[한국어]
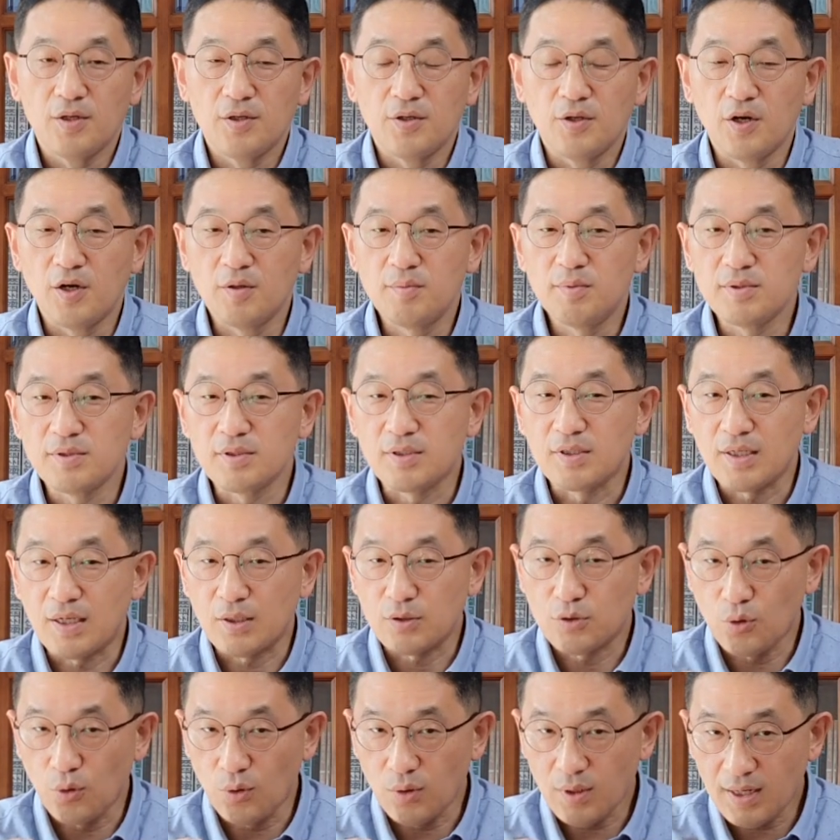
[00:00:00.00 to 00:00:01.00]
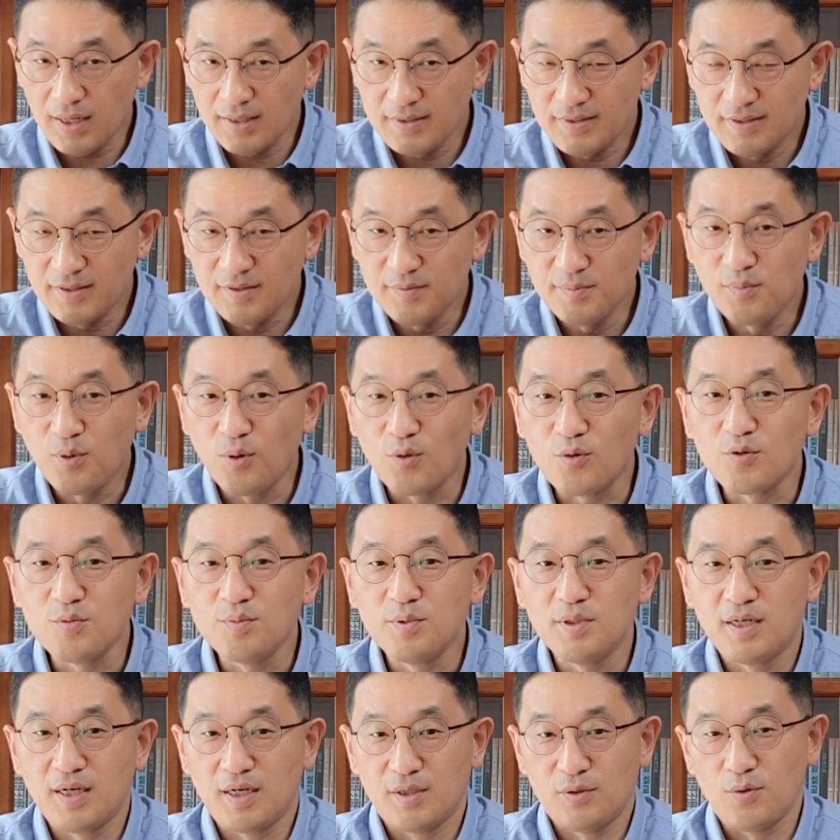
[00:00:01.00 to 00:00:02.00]
여러분 똑같은
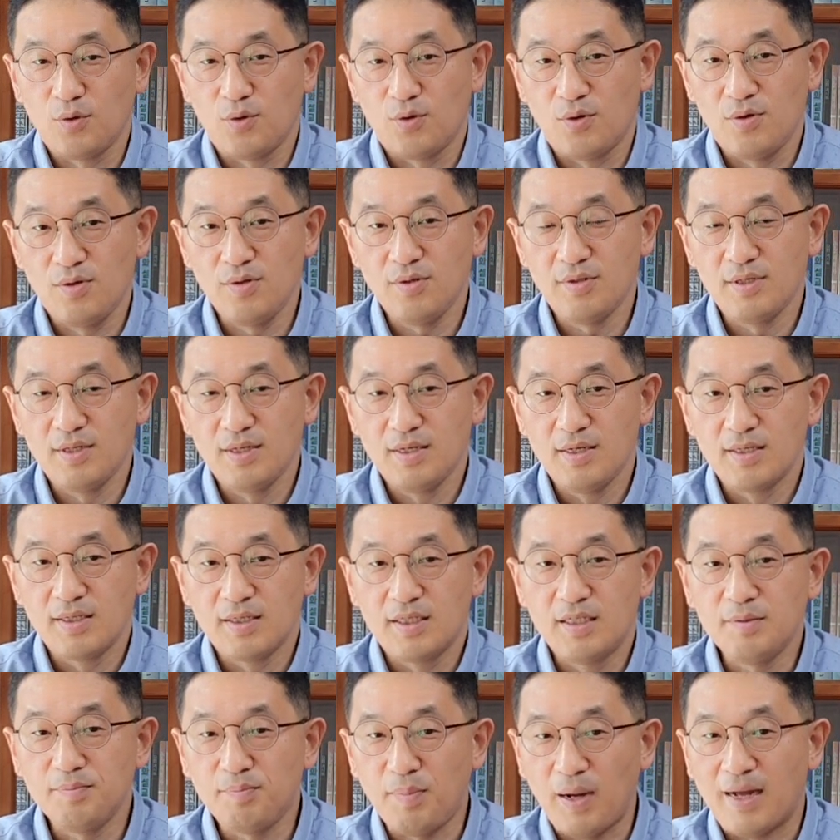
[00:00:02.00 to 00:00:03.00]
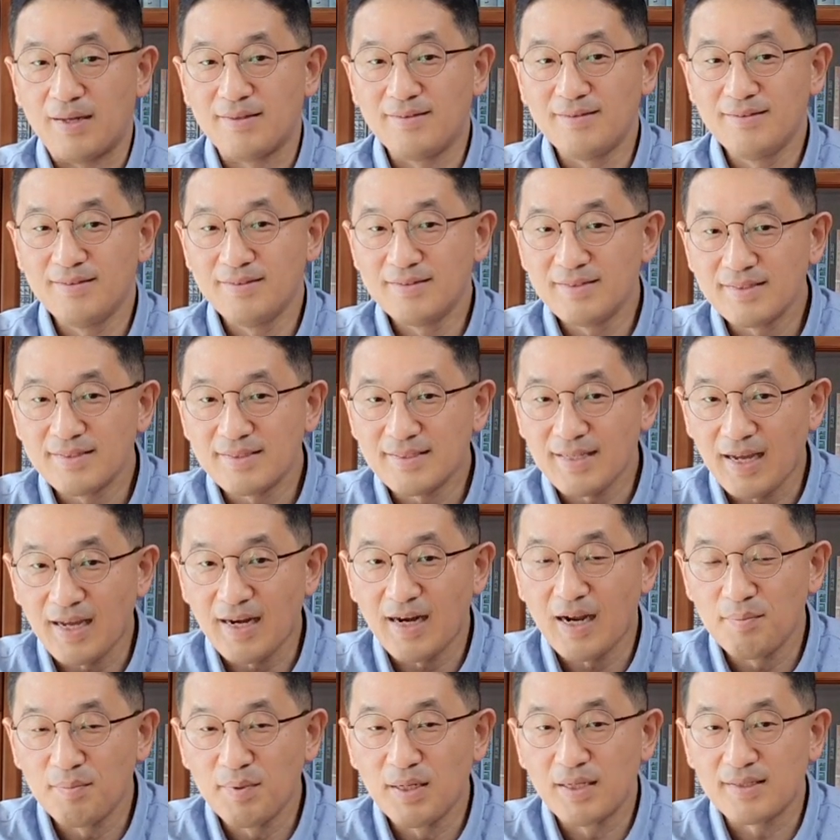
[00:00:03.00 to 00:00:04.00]
복음이라도 그 받는
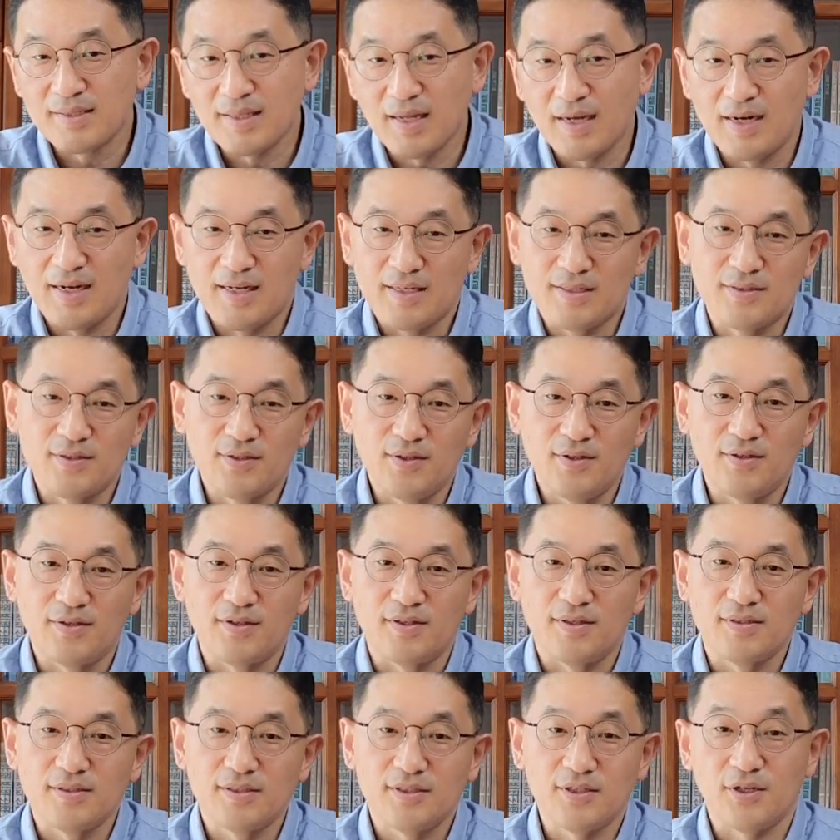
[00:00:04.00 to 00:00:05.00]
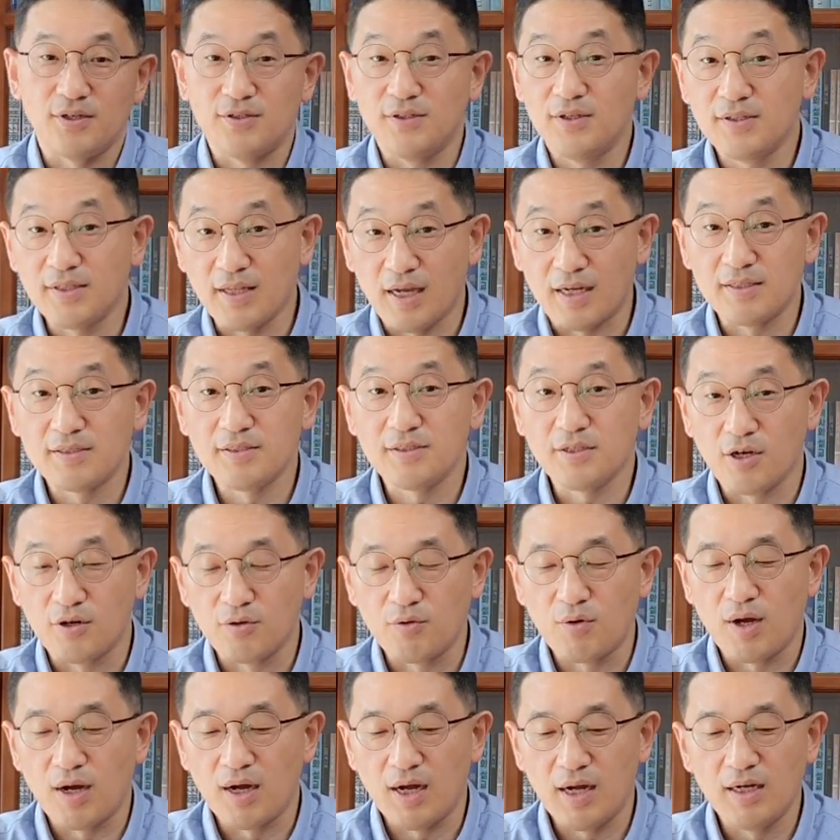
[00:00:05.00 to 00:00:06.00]
사람에 따라서 전혀 다른
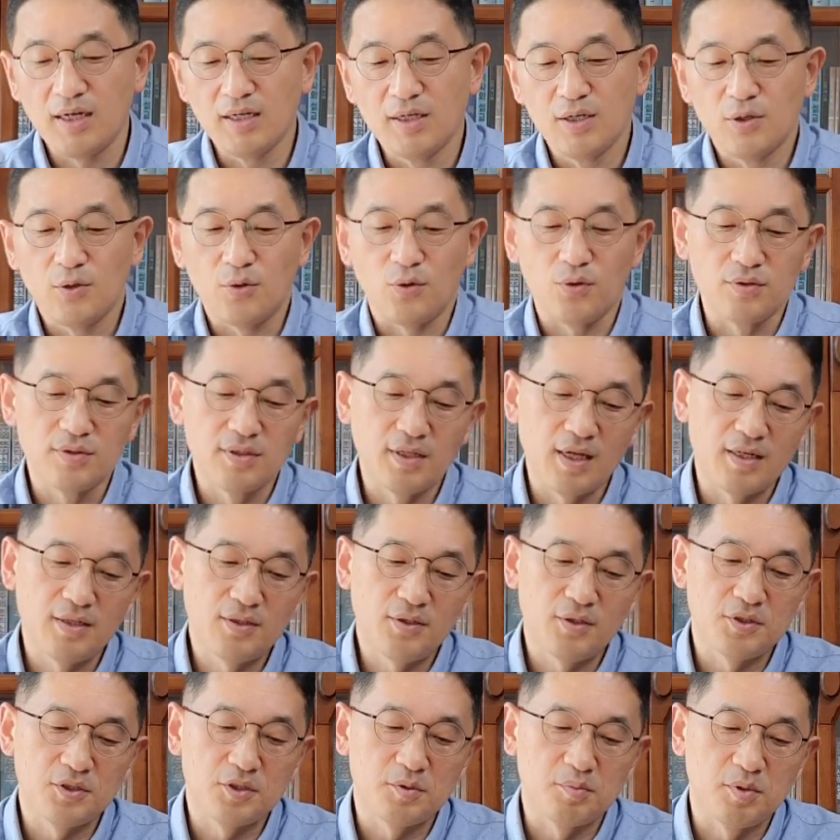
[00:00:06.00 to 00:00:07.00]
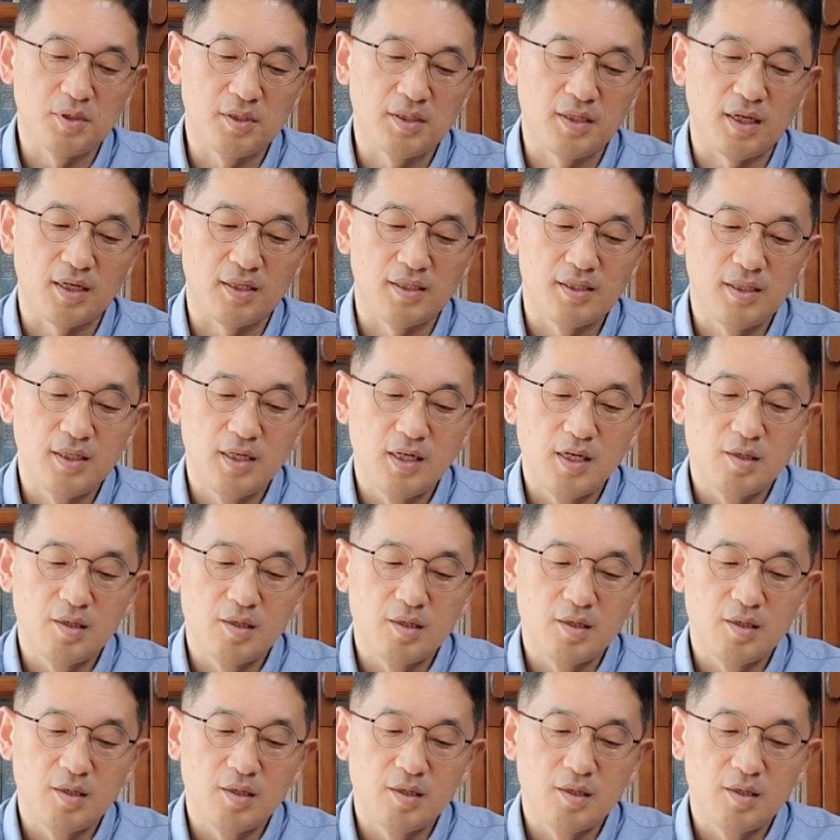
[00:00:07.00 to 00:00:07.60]
결과가 온다는 것입니다.